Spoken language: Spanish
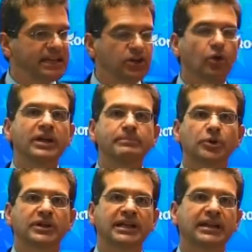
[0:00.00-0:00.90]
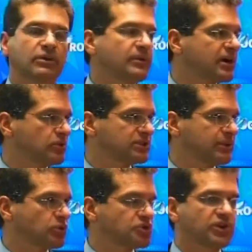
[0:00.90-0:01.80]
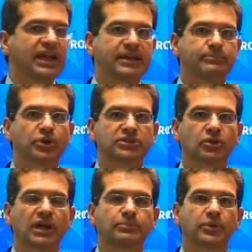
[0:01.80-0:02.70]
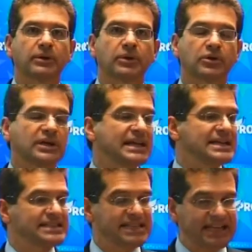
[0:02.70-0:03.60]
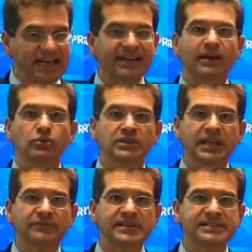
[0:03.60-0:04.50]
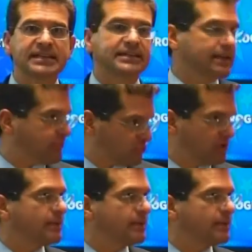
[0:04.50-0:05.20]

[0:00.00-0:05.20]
y no imponerle nuevas contribuciones e impuestos al pueblo. Si queda un déficit, que